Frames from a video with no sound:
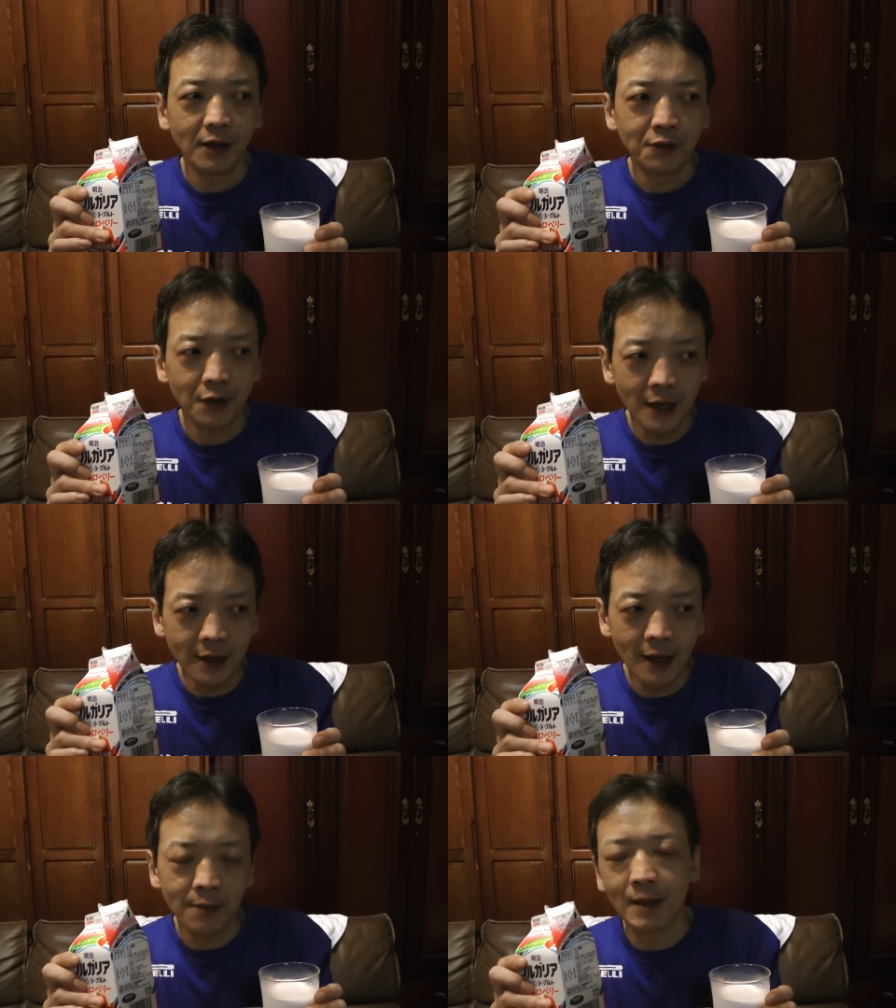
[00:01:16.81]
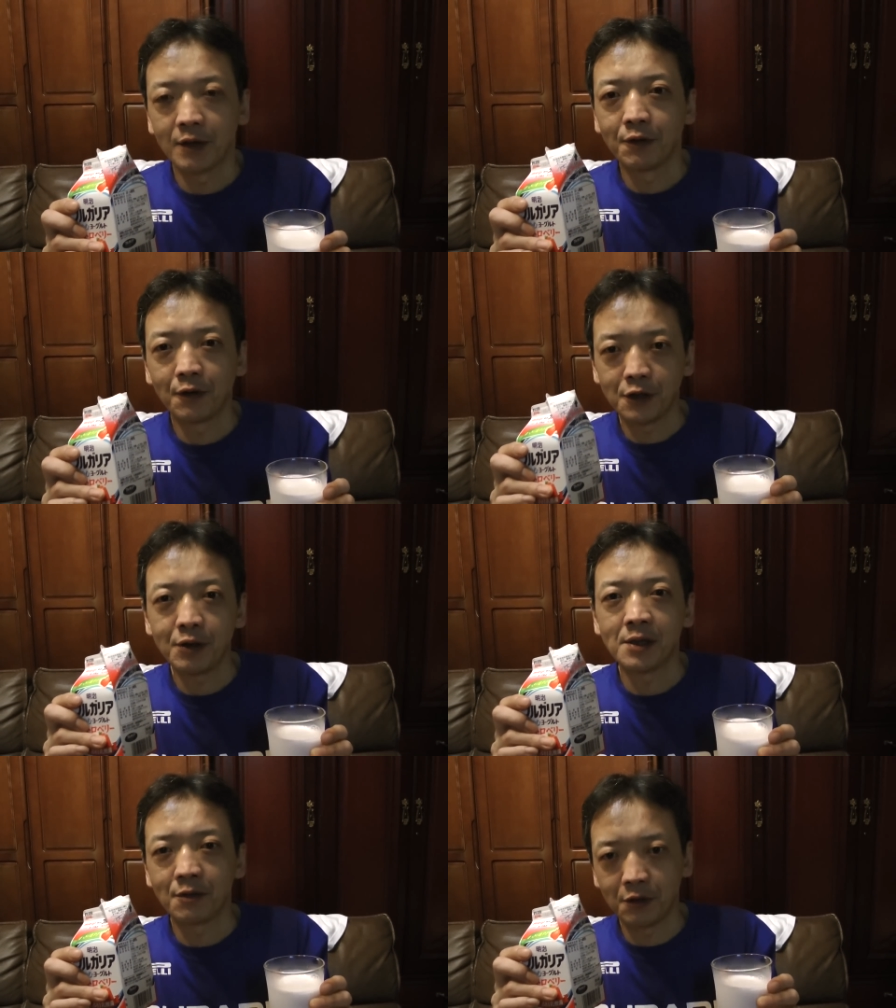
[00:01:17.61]
それでいて、まあ、喉越
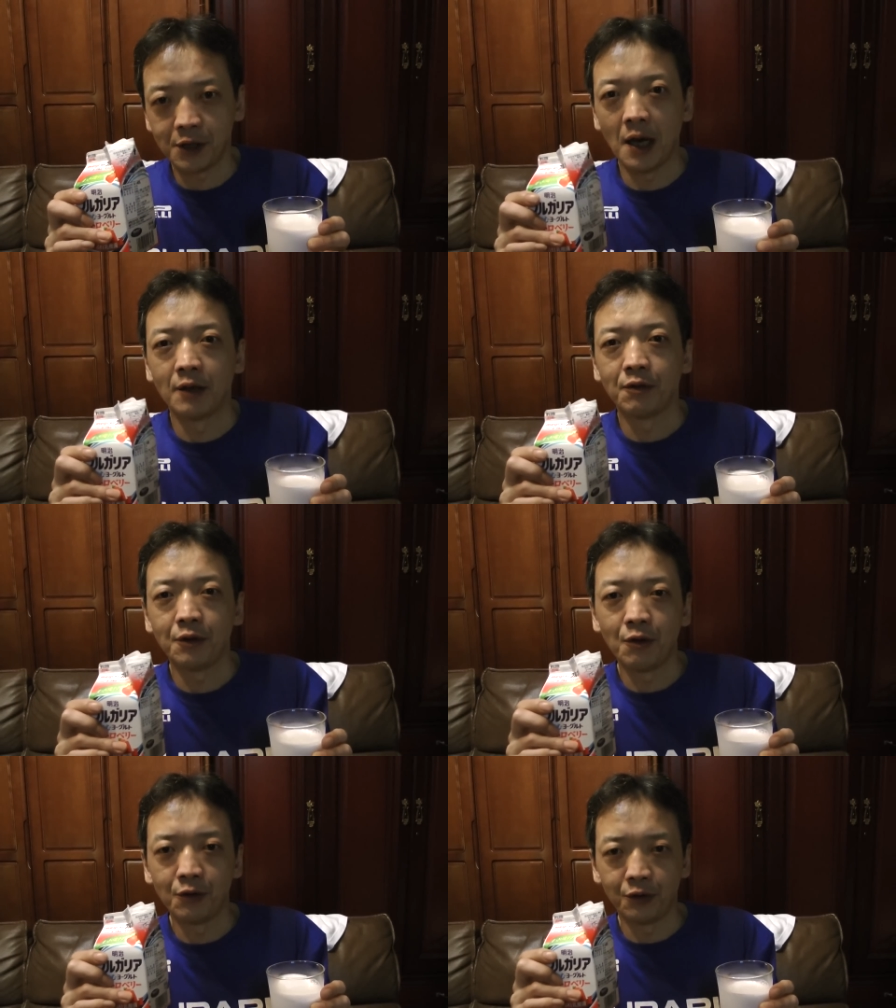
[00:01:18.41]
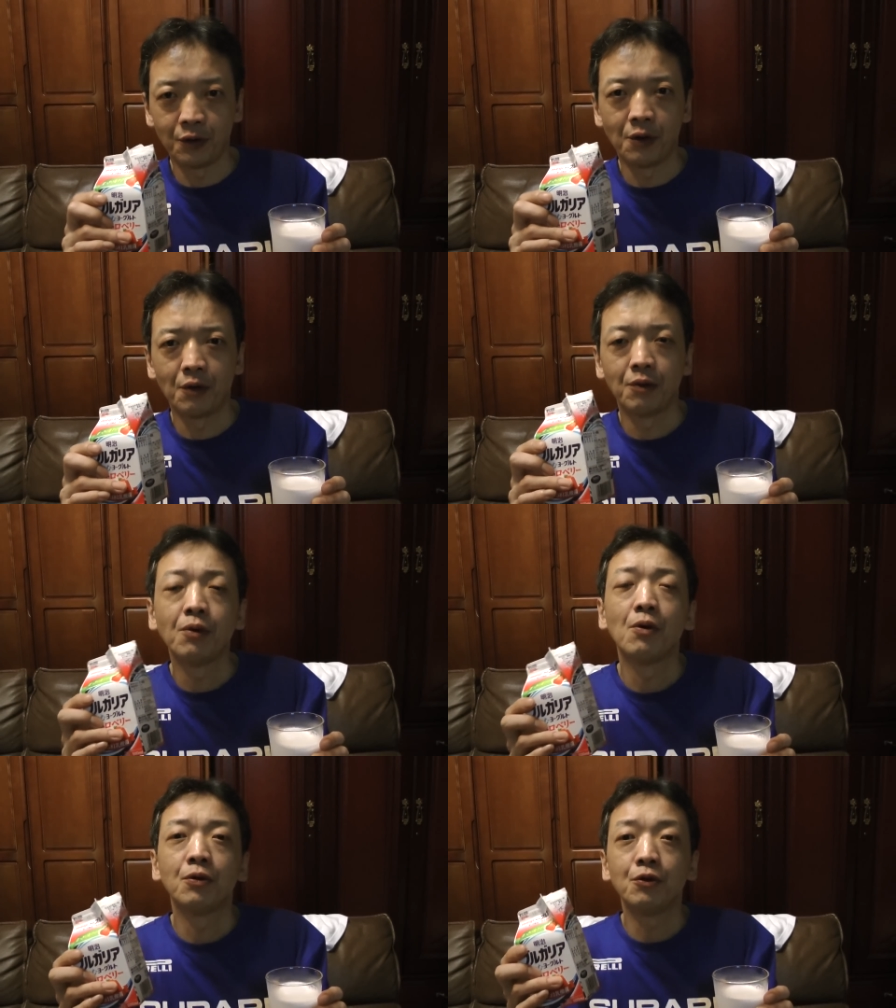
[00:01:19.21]
しは少しあのヨーグルト
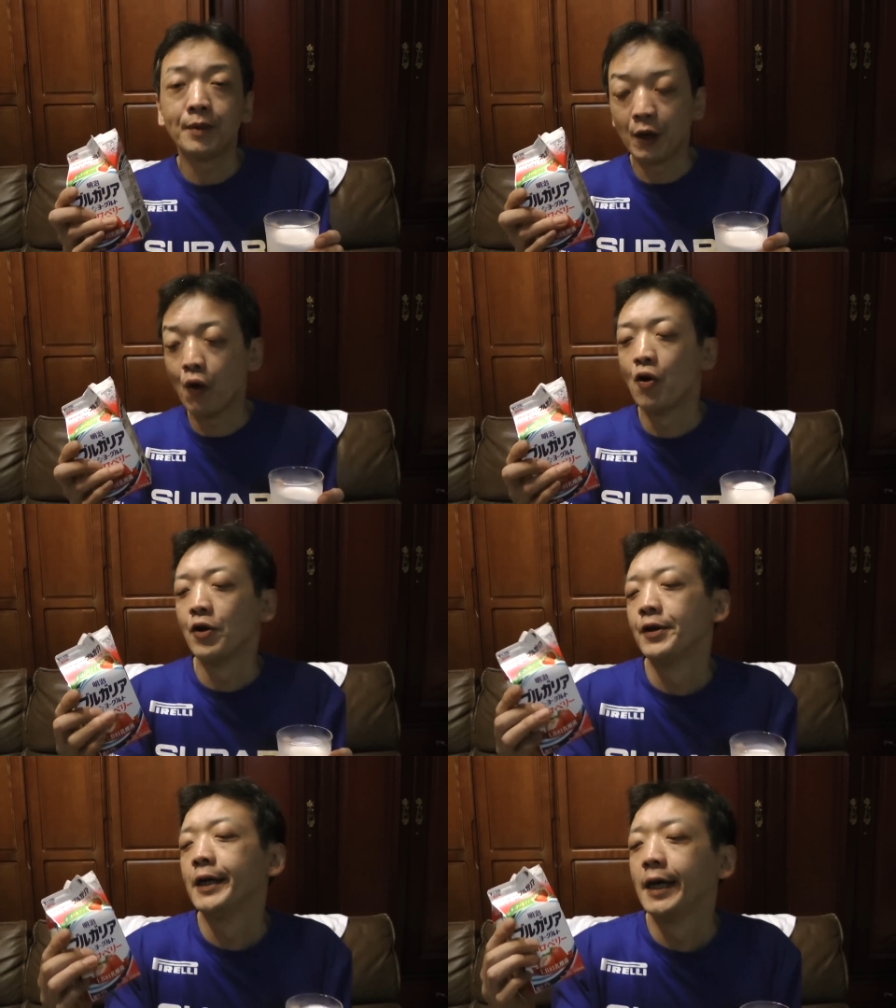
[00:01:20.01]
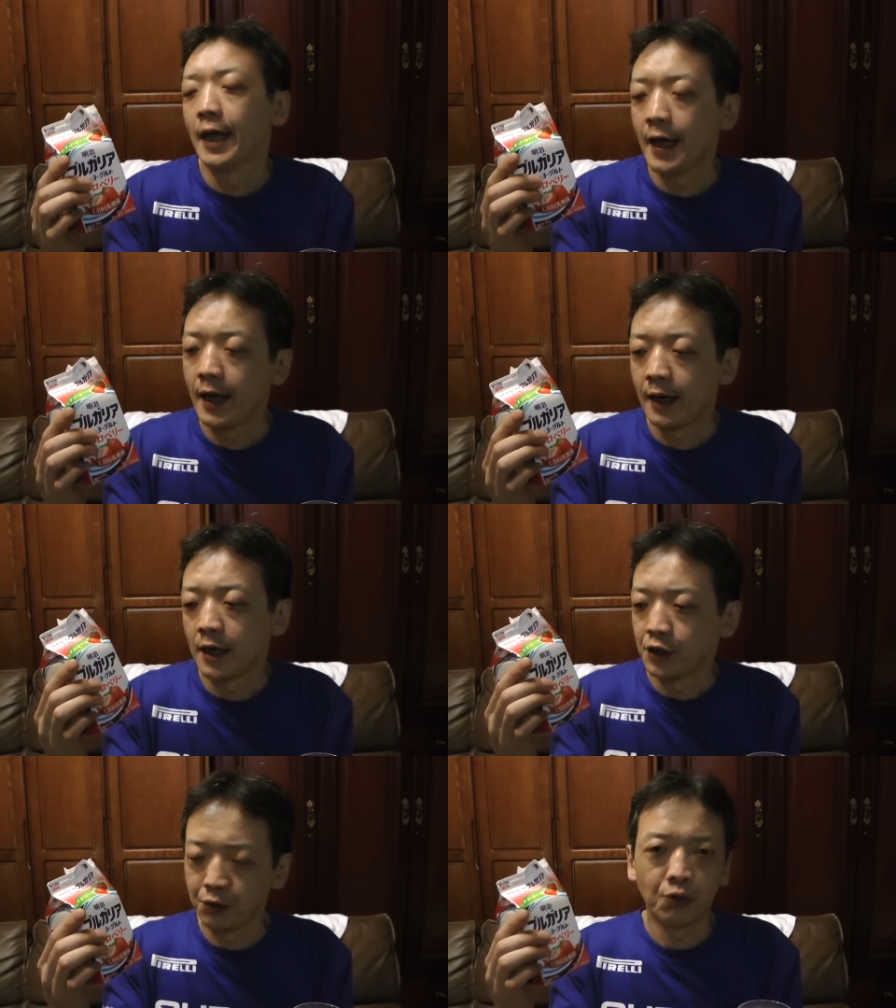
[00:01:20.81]
の風味を、えー、
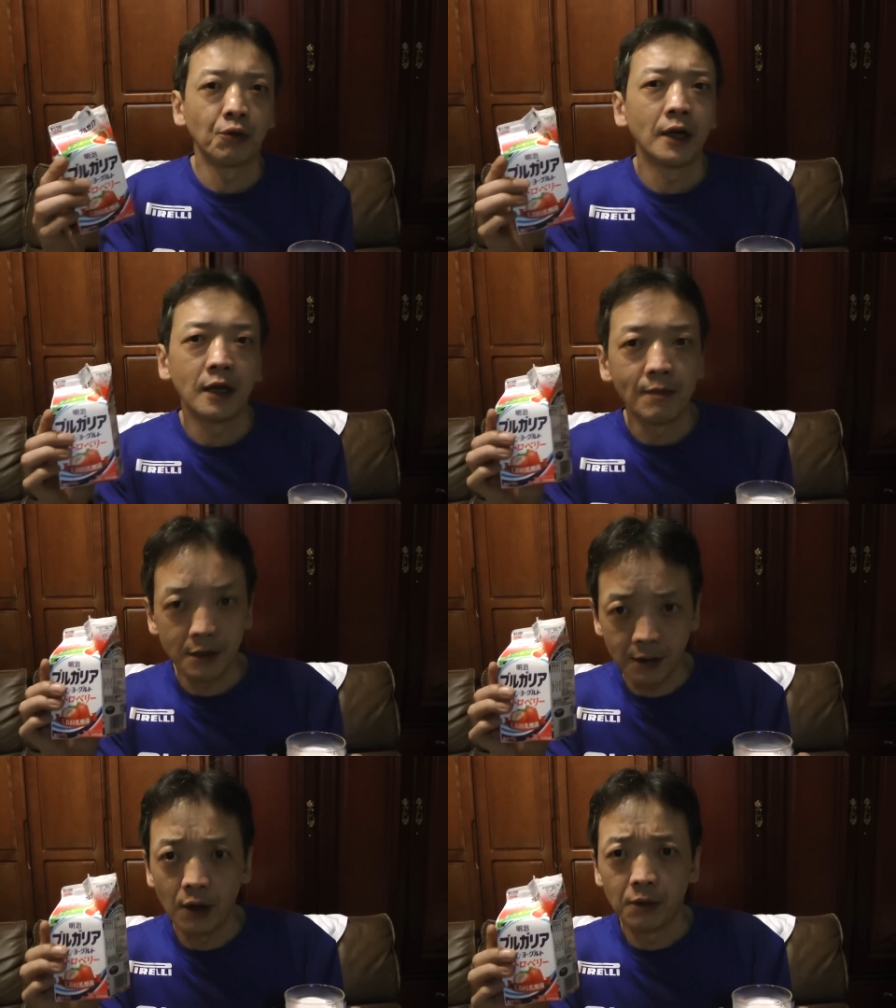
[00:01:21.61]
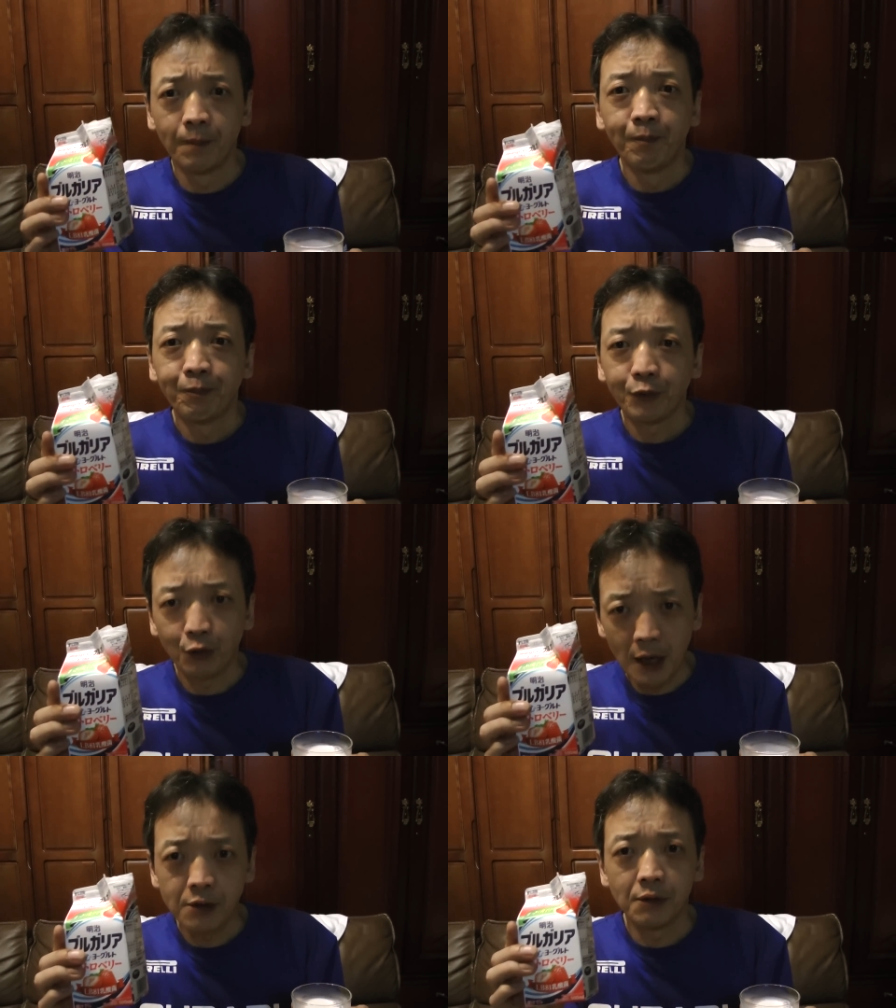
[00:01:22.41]
感じることができますね
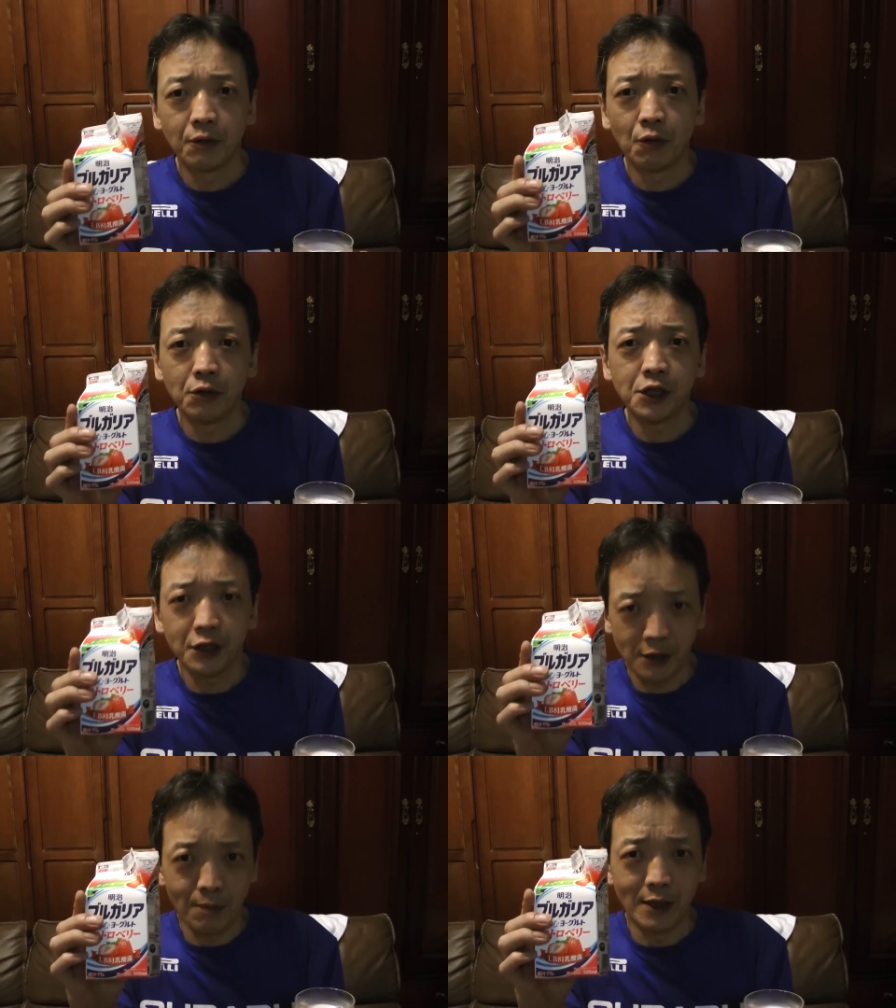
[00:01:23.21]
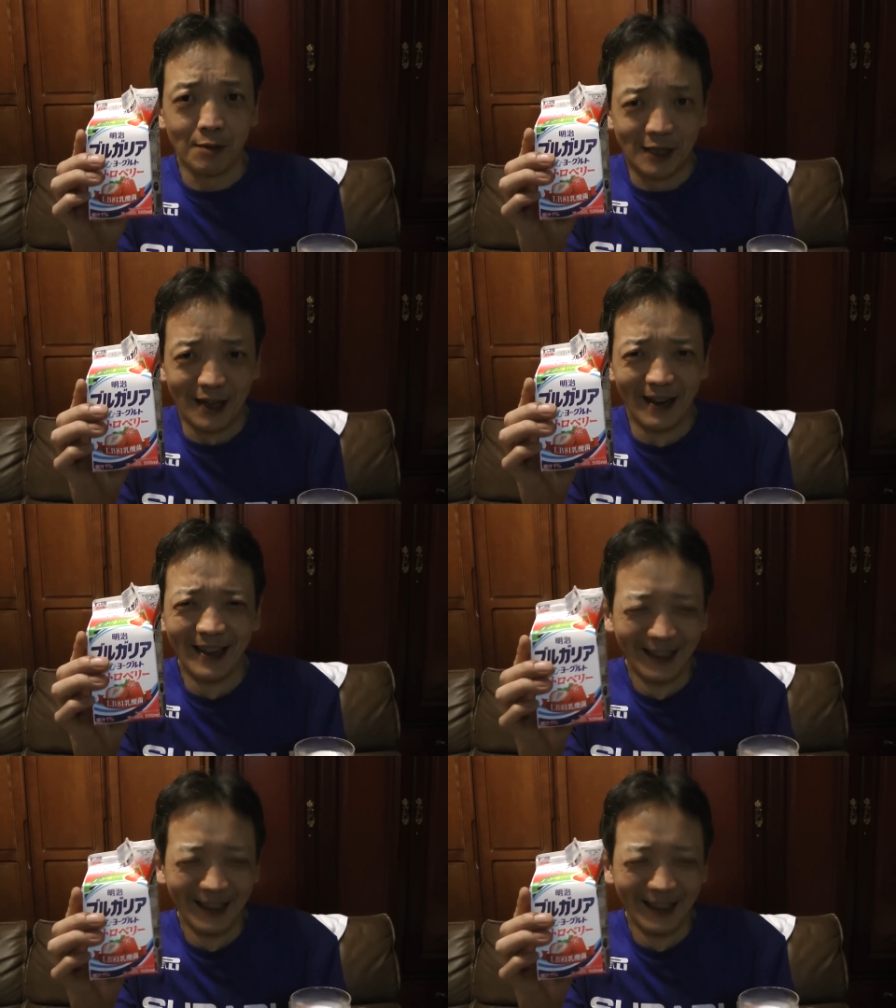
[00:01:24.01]
とりあえず美味しいですめちゃめちゃ